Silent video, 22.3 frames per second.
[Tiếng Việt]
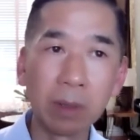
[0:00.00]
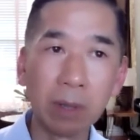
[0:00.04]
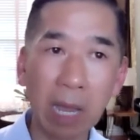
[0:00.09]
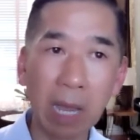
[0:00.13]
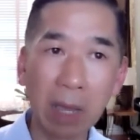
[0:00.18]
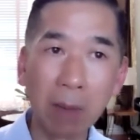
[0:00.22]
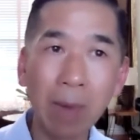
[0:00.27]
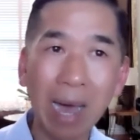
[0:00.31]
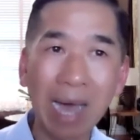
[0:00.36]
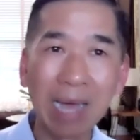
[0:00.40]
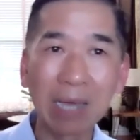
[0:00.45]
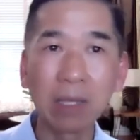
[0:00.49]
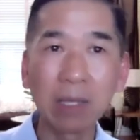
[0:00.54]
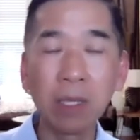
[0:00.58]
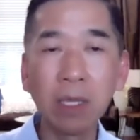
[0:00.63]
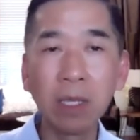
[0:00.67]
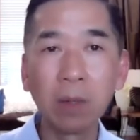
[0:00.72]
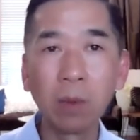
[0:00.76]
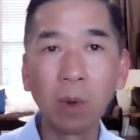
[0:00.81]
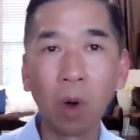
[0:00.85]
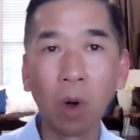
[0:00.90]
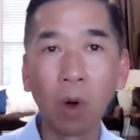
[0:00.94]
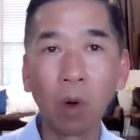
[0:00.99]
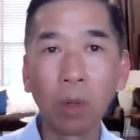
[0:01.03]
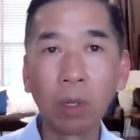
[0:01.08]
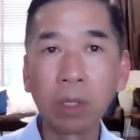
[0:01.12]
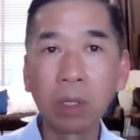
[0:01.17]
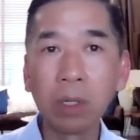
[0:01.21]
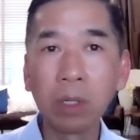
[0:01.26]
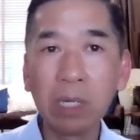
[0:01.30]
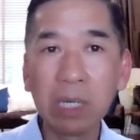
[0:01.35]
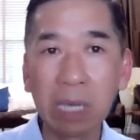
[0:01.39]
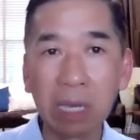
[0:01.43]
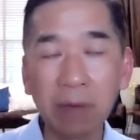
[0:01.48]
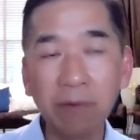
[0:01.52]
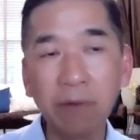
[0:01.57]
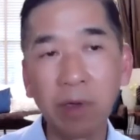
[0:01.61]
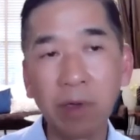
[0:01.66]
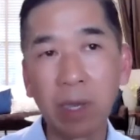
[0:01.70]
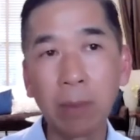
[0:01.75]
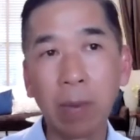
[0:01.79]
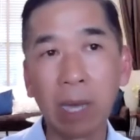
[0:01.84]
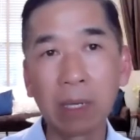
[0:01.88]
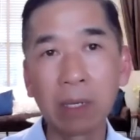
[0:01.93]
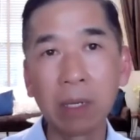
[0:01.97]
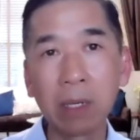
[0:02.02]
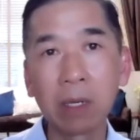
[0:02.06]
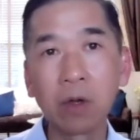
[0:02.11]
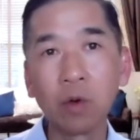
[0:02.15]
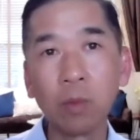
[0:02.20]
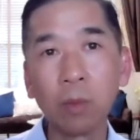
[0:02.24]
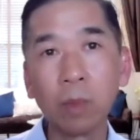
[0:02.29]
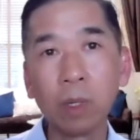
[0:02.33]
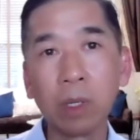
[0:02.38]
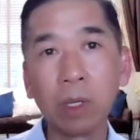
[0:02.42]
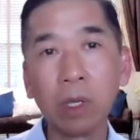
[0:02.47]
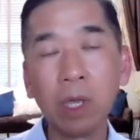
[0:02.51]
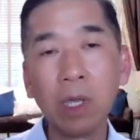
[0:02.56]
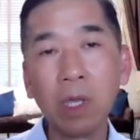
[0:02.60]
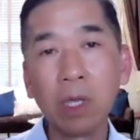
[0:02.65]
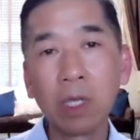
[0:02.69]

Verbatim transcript: để 3 cái tiếng đồng hồ đó cứ nghĩ về cái bản thân của mình,